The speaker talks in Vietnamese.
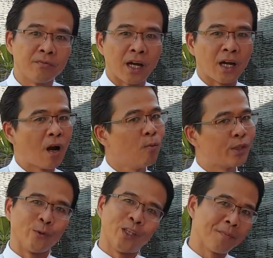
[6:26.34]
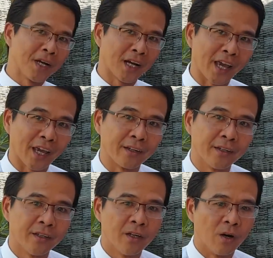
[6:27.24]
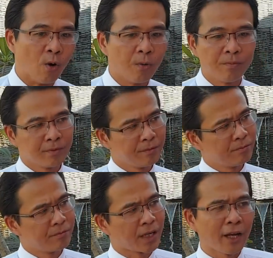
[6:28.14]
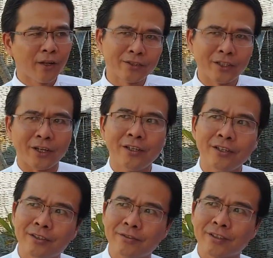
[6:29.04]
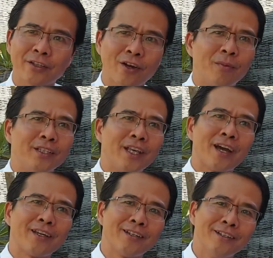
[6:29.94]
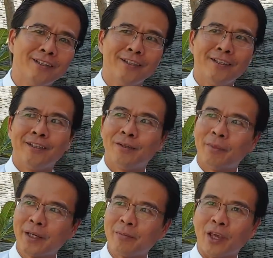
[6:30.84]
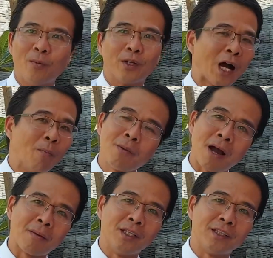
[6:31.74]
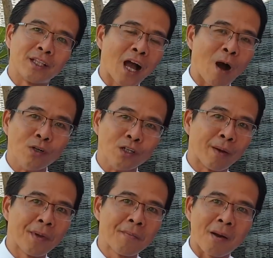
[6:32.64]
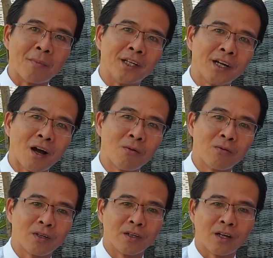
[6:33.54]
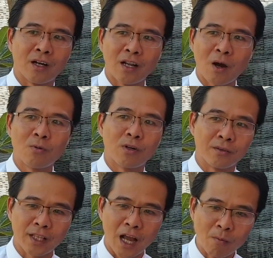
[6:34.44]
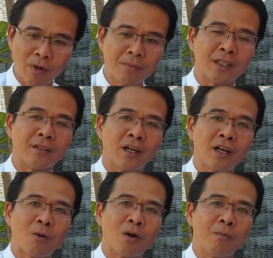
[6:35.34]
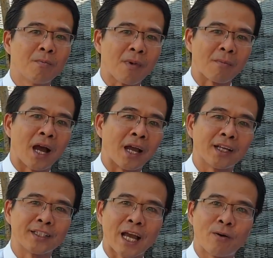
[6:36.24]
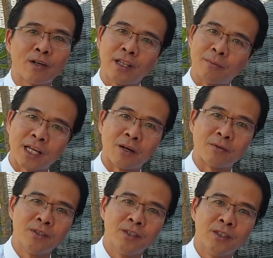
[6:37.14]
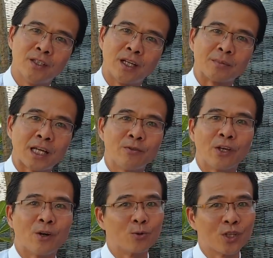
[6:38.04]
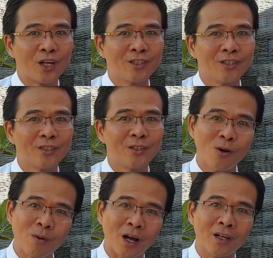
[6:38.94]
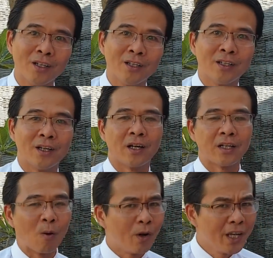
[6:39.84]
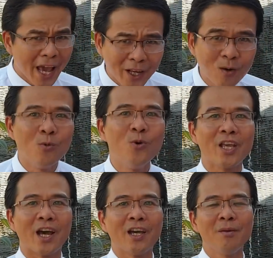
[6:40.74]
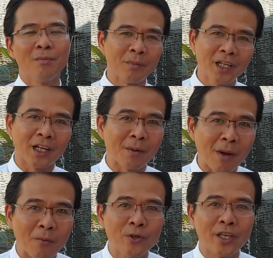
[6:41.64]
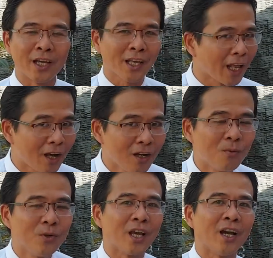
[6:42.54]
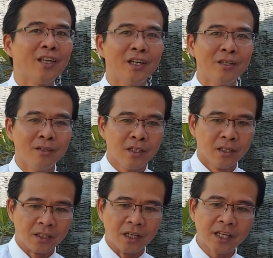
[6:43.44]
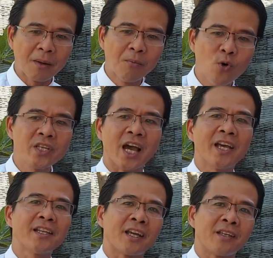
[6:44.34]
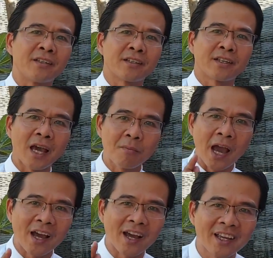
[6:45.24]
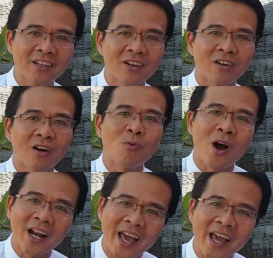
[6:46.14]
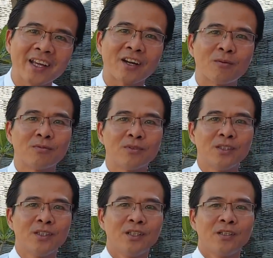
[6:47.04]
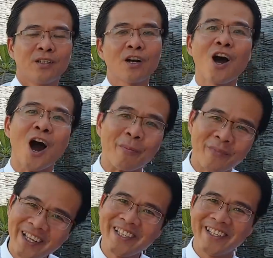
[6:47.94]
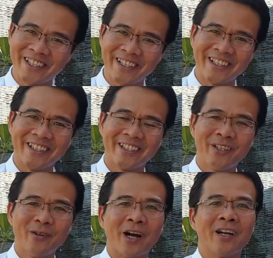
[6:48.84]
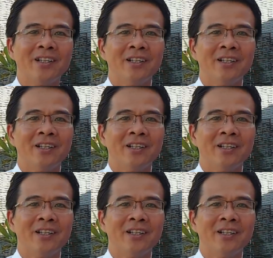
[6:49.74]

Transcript: mà không chịu tiếp ngân hàng. Ôm Thái Lớn suy nghĩ người ta cho mình vay mấy trăm triệu mà ta không biết mặt mình, ta không được phép biết mặt mình ở đâu, ở đâu rồi ta không biết mình ở đâu, không biết mặt mày là sao hết, làm sao làm sao việc hồ sơ, đúng không ạ? À, đồng ý ai cũng muốn dễ, mình biết là các bạn muốn dễ, Thái Lớn cũng muốn dễ, nhưng những cái muốn dễ này các bạn thấy nó có quá đáng hay không, nó có hợp lý chưa, đúng không ạ?